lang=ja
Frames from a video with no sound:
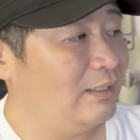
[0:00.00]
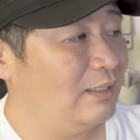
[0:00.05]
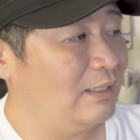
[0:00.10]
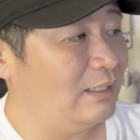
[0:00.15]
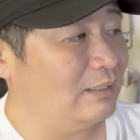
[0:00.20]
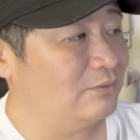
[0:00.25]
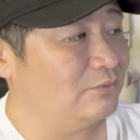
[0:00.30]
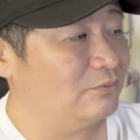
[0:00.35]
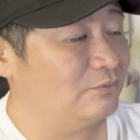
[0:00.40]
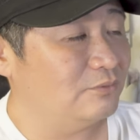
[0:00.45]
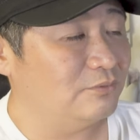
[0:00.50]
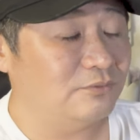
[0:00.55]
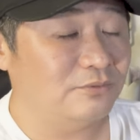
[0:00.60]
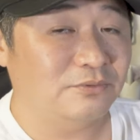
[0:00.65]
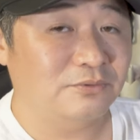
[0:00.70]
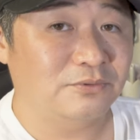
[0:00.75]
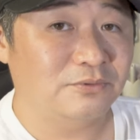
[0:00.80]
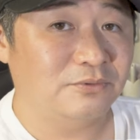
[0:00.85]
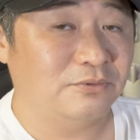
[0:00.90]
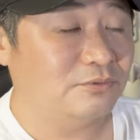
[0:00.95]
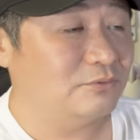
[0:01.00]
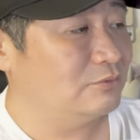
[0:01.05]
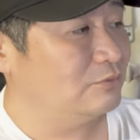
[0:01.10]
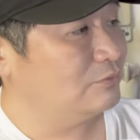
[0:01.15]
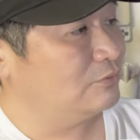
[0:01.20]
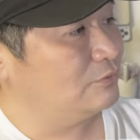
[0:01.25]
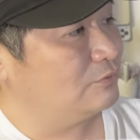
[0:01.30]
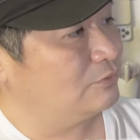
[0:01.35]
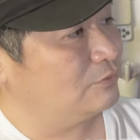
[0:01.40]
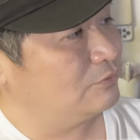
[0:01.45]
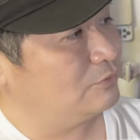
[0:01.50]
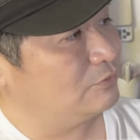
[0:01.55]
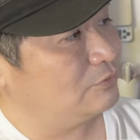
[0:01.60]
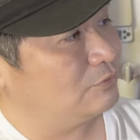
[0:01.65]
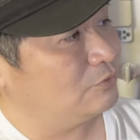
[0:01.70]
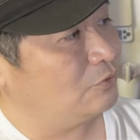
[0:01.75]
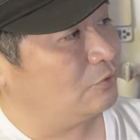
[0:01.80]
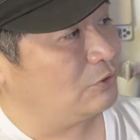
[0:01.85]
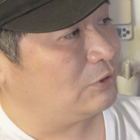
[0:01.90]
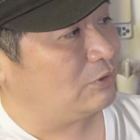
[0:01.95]
あ
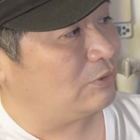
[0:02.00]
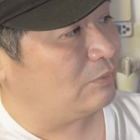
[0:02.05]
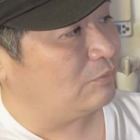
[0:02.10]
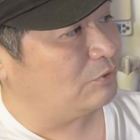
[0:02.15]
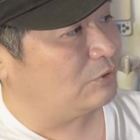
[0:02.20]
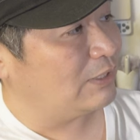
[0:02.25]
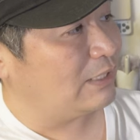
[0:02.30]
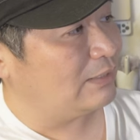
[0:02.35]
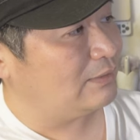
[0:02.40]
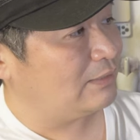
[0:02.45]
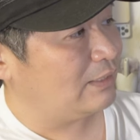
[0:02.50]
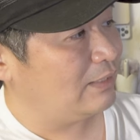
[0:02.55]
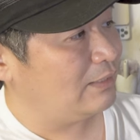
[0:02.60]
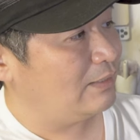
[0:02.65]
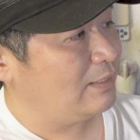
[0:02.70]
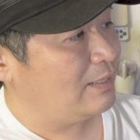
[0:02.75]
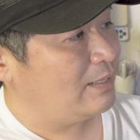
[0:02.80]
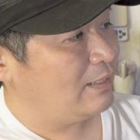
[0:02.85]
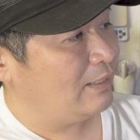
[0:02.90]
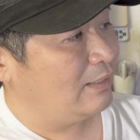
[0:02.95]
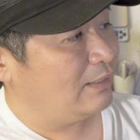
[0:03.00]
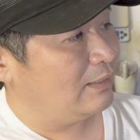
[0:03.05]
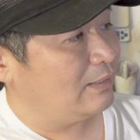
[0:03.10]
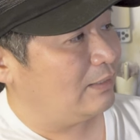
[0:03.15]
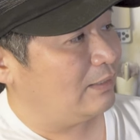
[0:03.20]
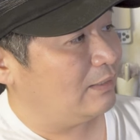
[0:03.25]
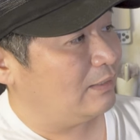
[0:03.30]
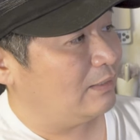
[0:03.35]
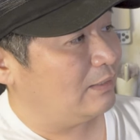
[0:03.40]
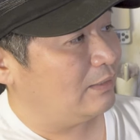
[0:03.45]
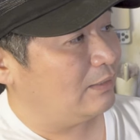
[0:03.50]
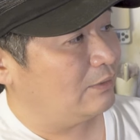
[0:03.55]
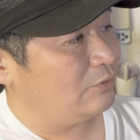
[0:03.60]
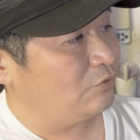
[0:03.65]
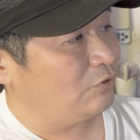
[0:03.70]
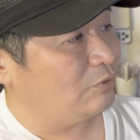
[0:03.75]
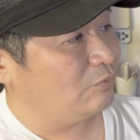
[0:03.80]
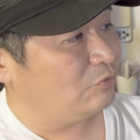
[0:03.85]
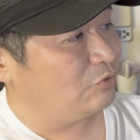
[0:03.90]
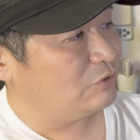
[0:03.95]
のー、動きはもう大体、えー、
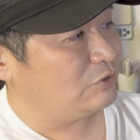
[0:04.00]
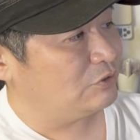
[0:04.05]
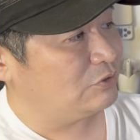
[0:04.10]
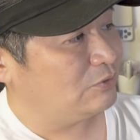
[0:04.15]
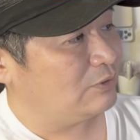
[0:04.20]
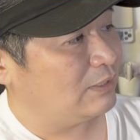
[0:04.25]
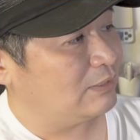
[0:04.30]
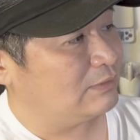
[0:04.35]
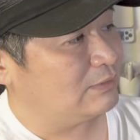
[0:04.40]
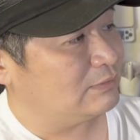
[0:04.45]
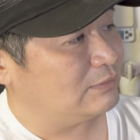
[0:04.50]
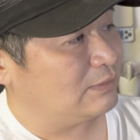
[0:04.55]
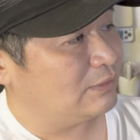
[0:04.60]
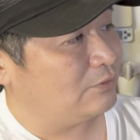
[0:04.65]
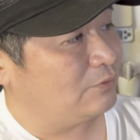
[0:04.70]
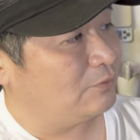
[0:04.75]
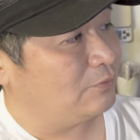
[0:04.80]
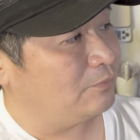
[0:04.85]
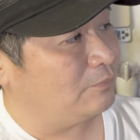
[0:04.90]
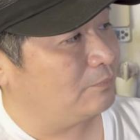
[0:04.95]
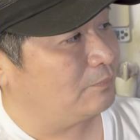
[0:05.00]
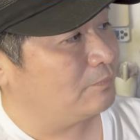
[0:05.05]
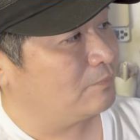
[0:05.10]
どれも一緒なんですけど、